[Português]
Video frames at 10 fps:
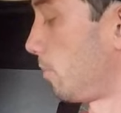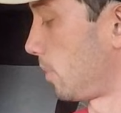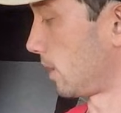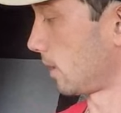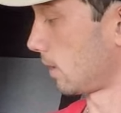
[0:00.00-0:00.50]

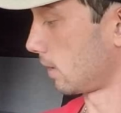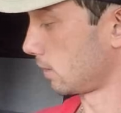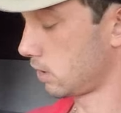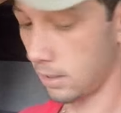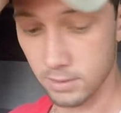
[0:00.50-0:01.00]
para
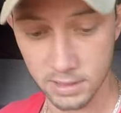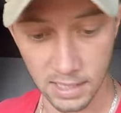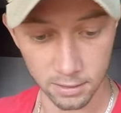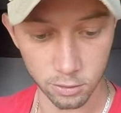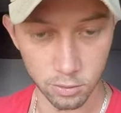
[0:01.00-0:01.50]
tirar o
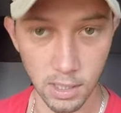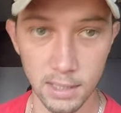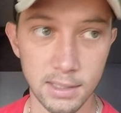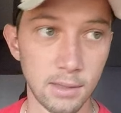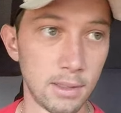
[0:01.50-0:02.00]
extrato de um
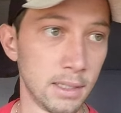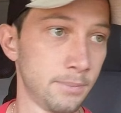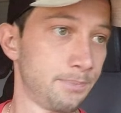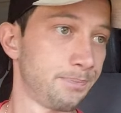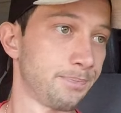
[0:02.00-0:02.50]
cartão ali.